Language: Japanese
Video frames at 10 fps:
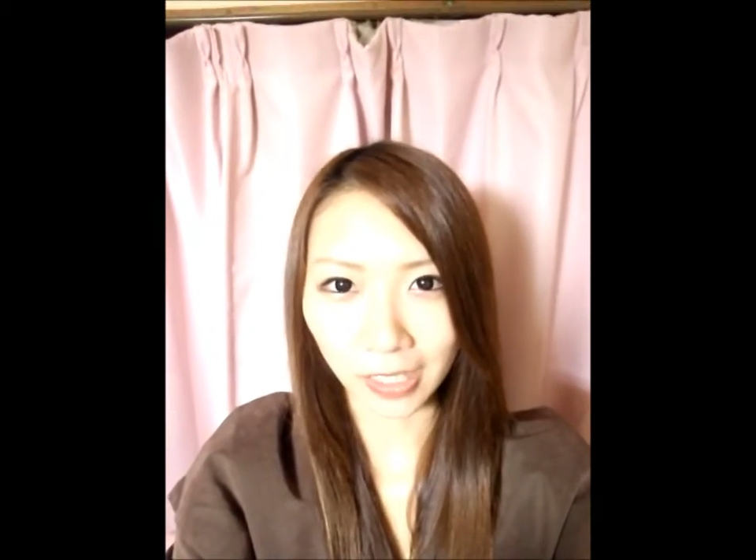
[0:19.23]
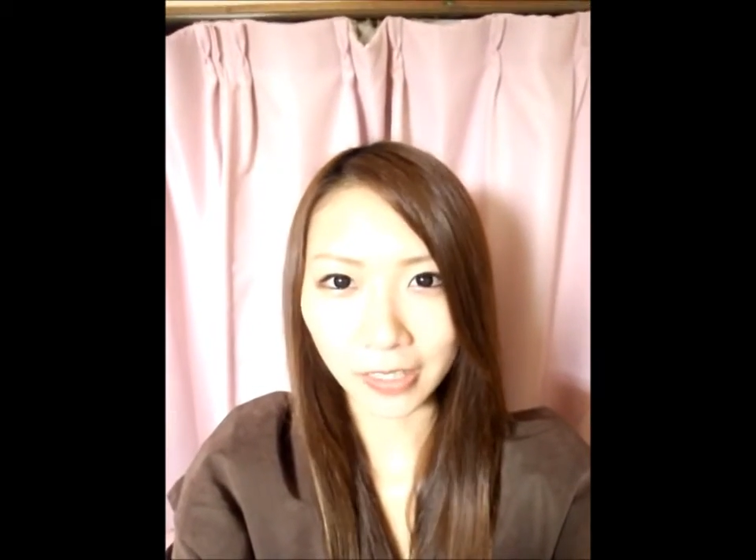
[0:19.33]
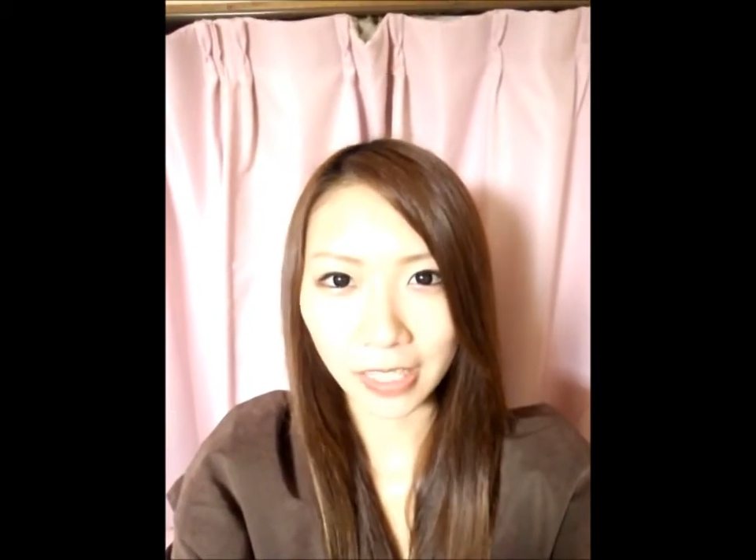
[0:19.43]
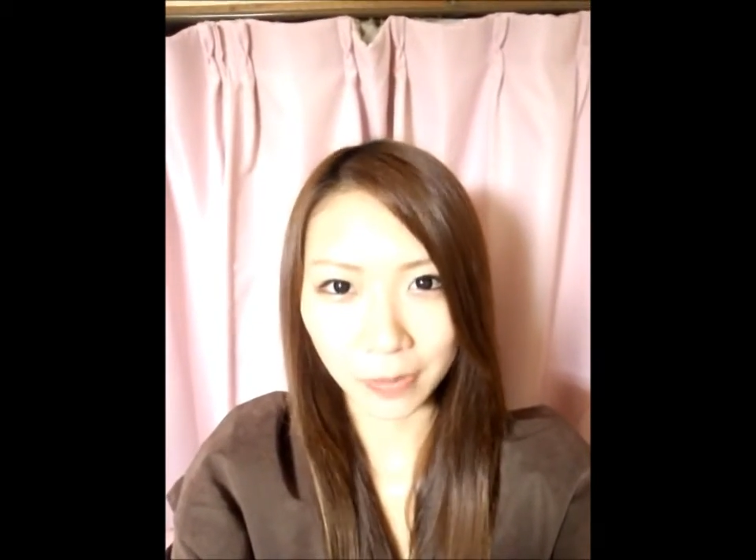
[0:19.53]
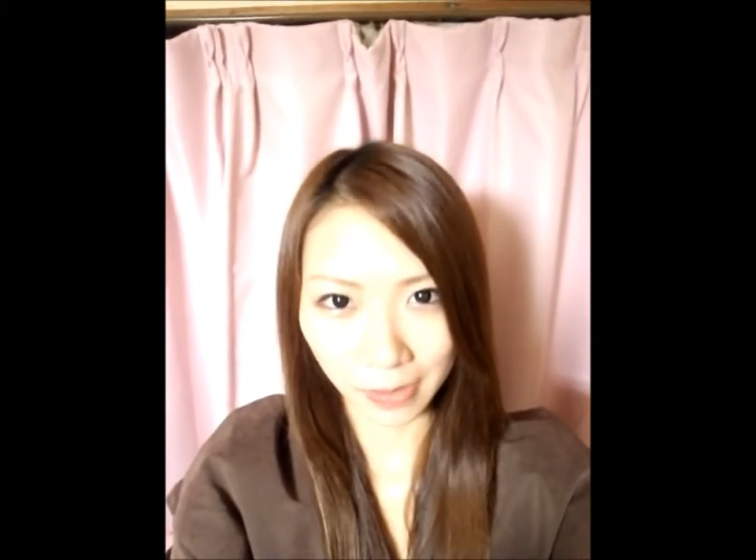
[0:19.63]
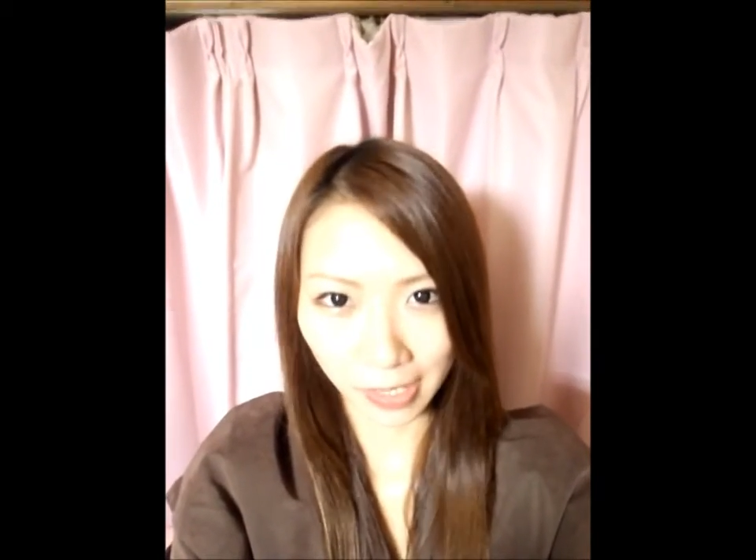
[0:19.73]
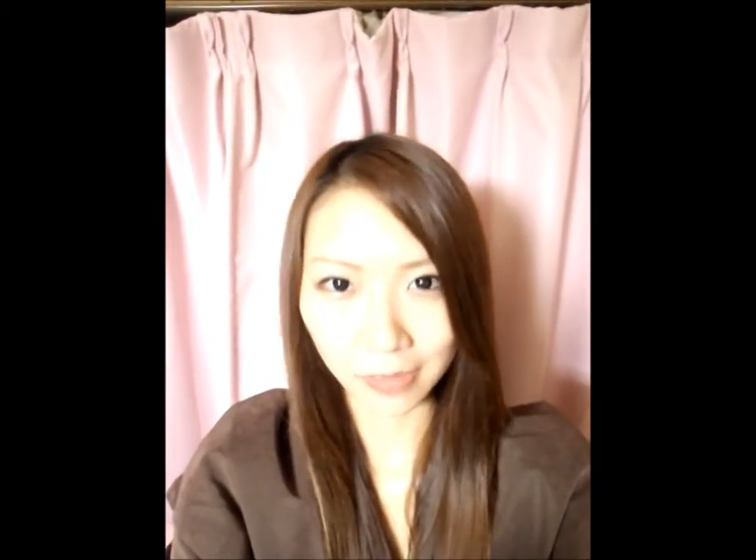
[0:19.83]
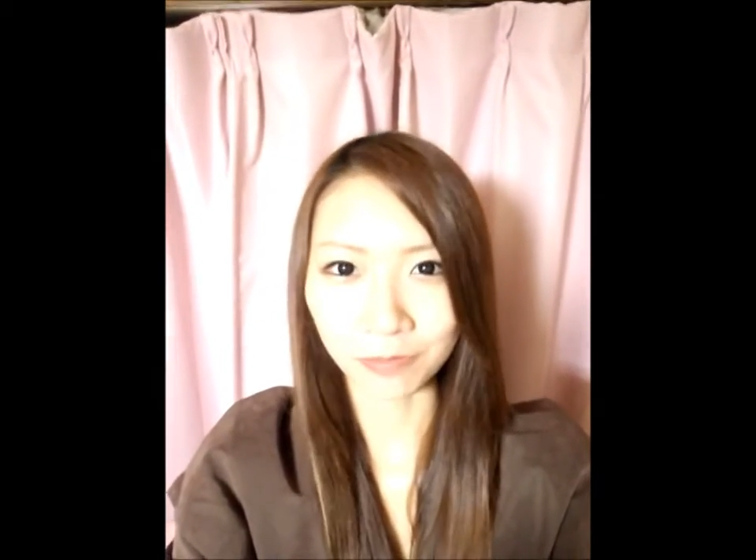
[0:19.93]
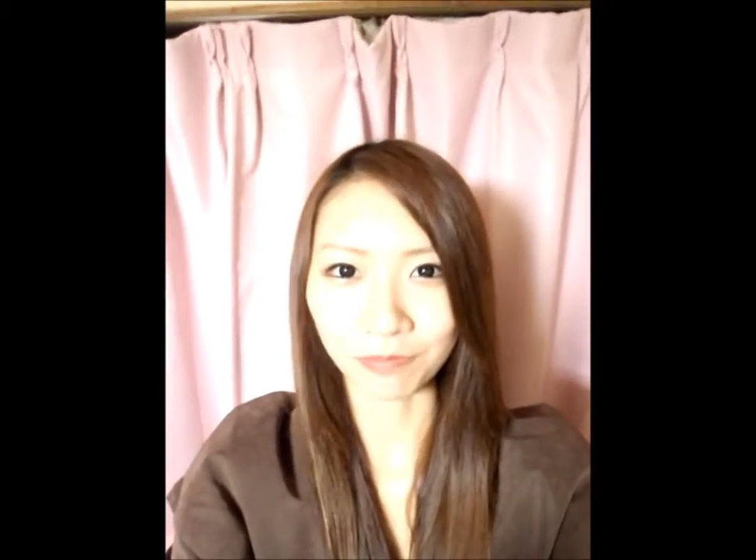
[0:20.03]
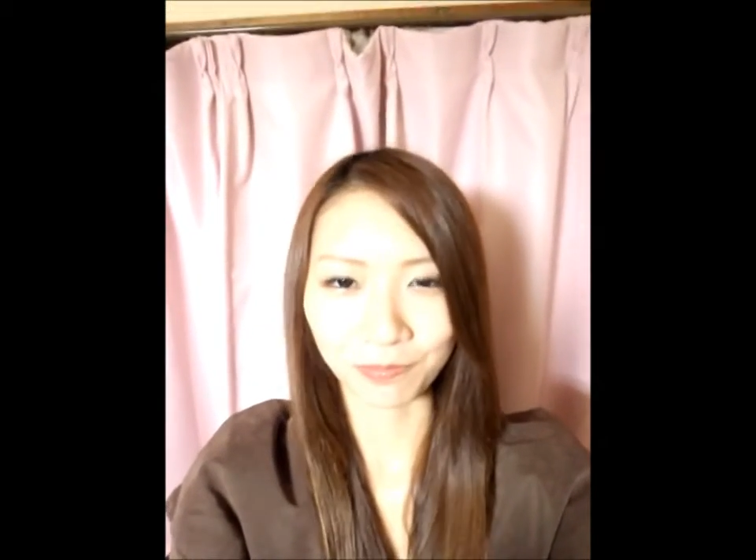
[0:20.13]
かんない
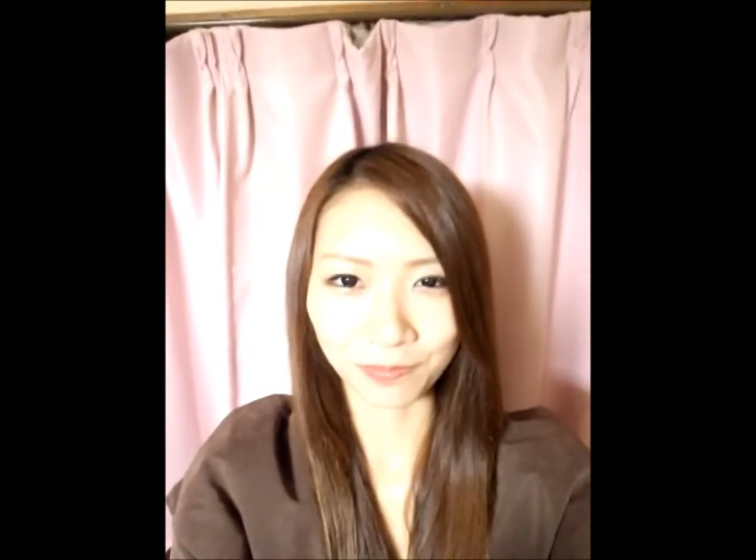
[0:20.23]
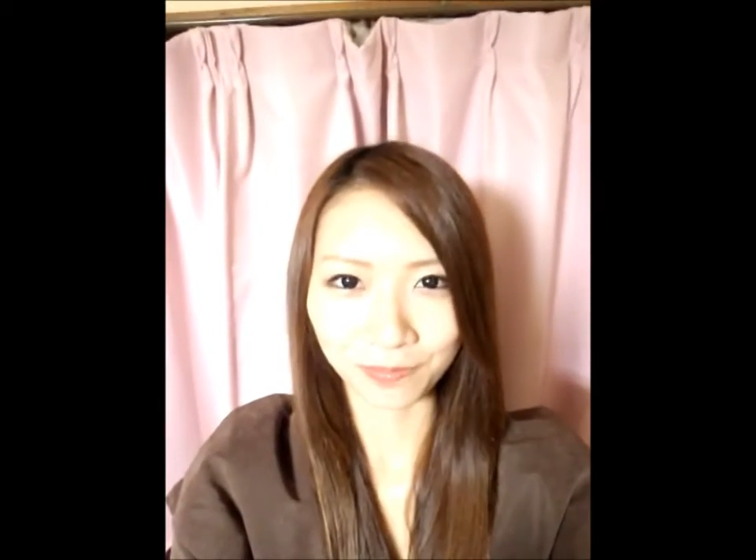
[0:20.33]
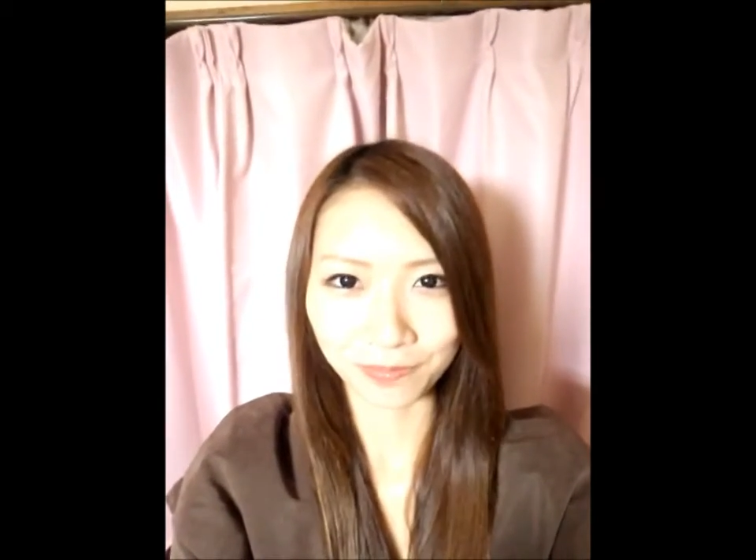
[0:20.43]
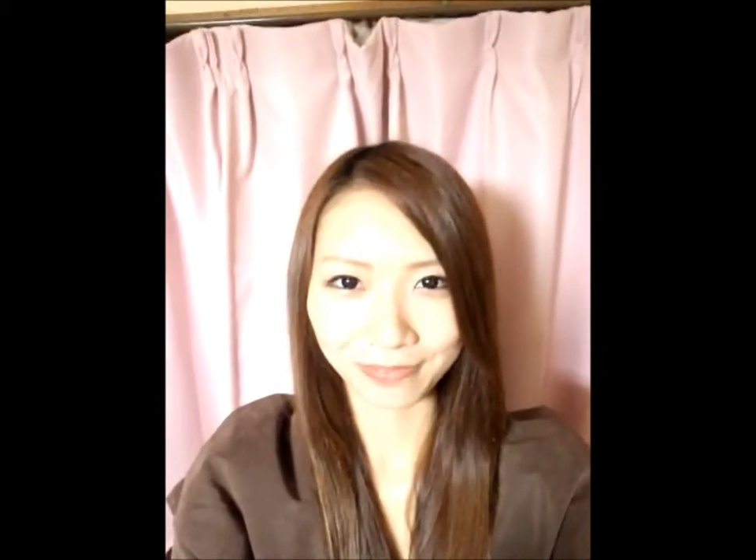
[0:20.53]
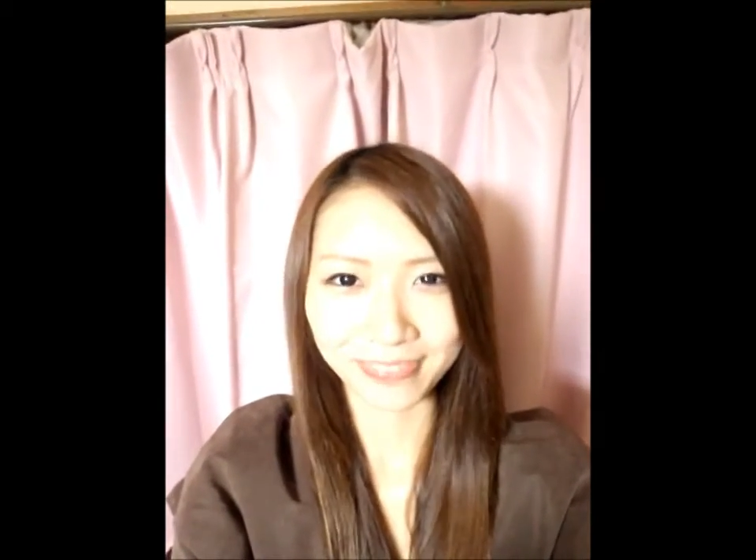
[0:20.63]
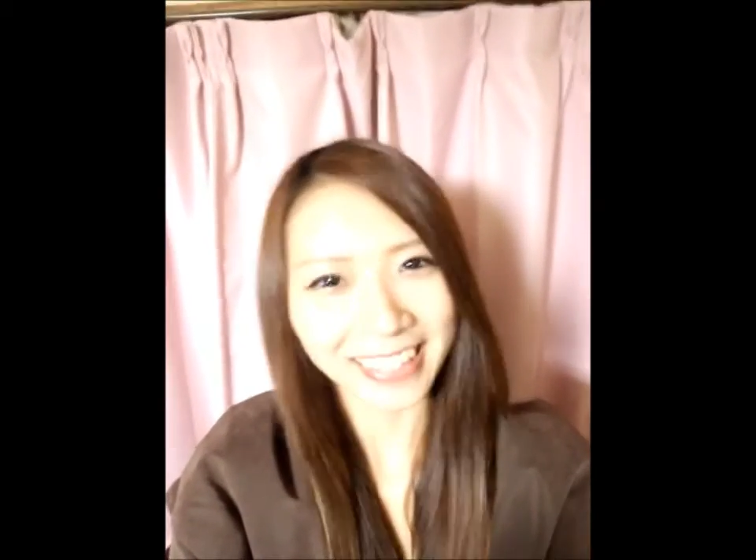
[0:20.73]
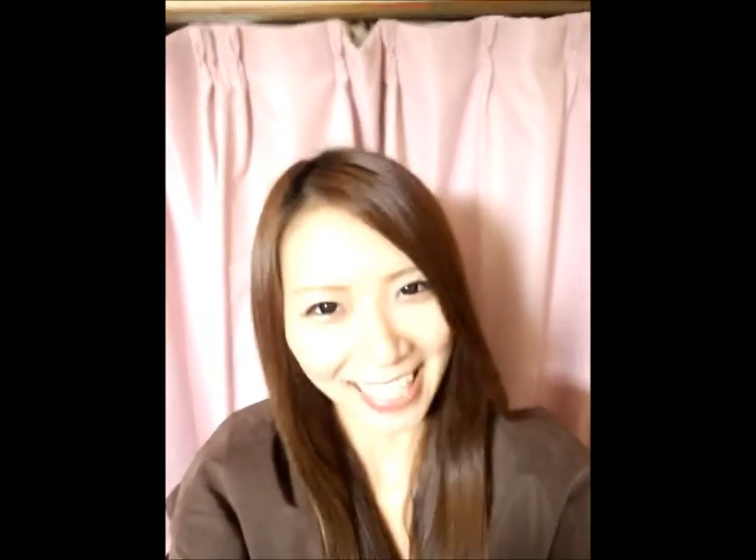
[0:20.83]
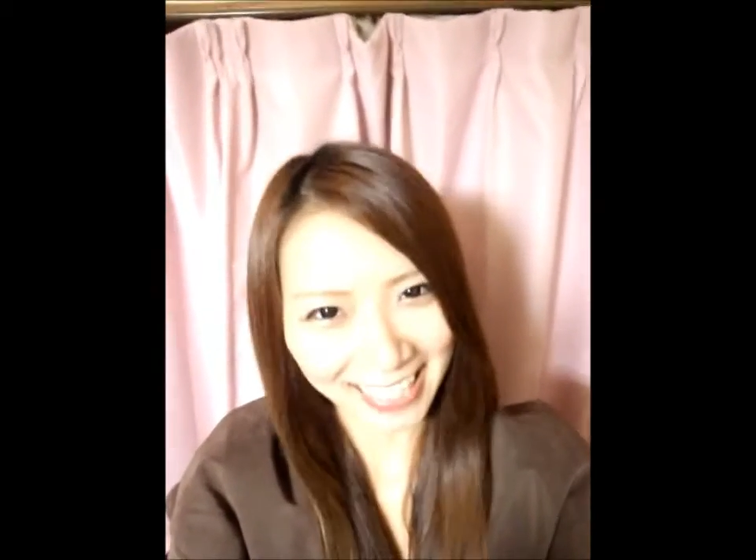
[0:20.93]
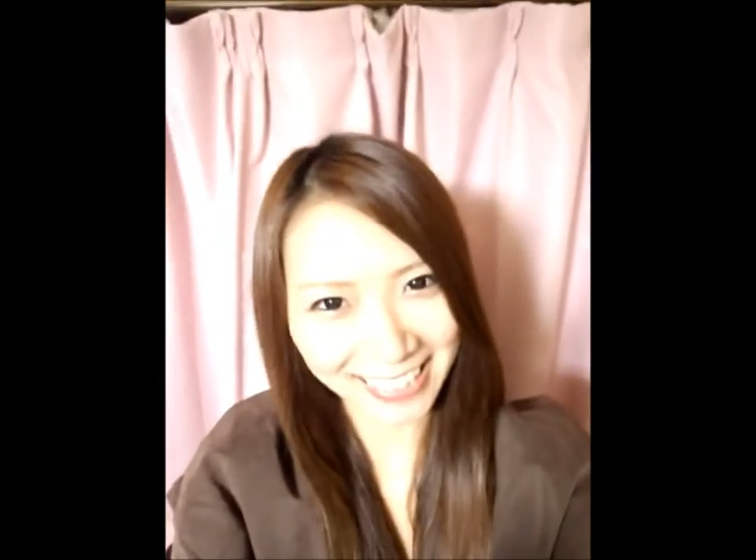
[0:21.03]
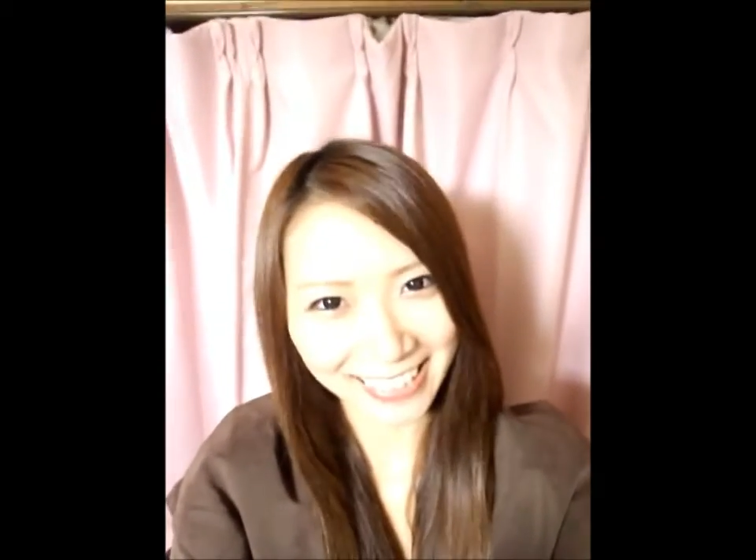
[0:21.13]
べ、
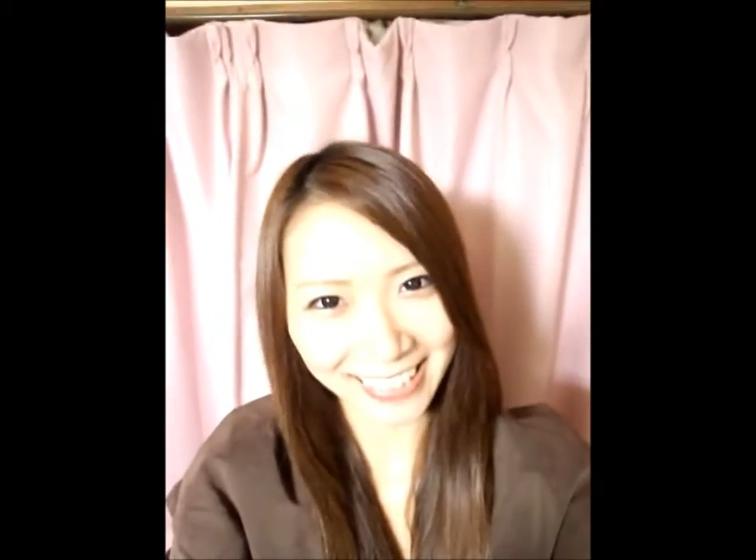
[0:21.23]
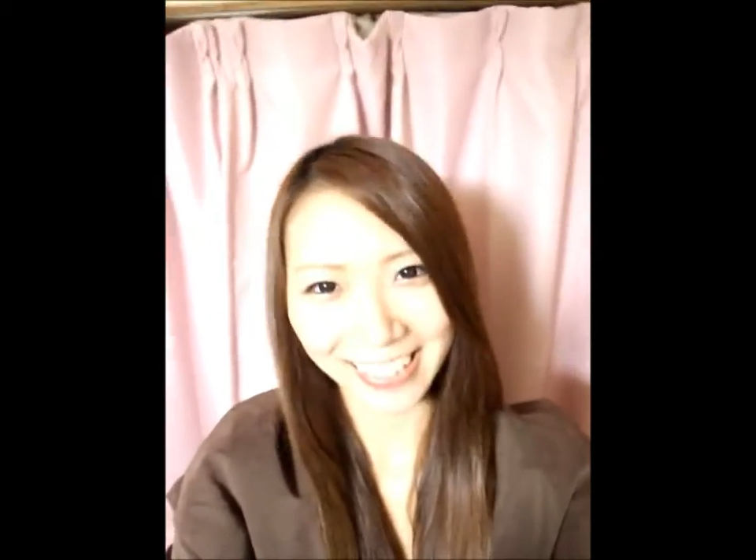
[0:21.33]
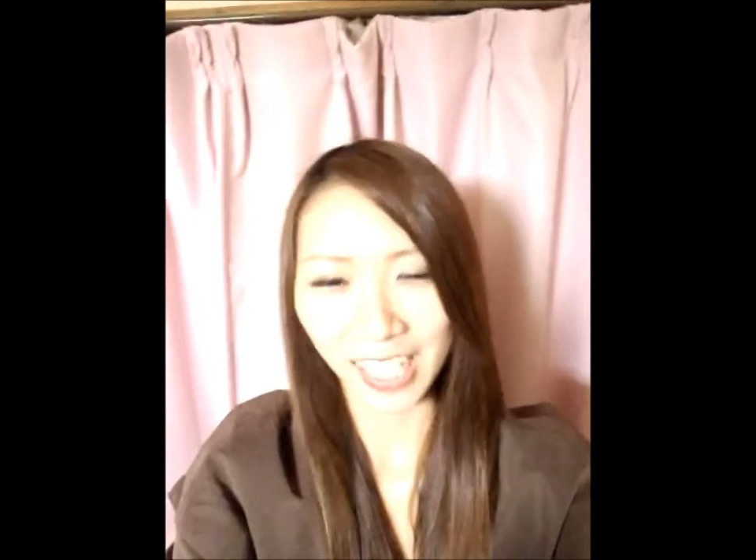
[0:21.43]
です。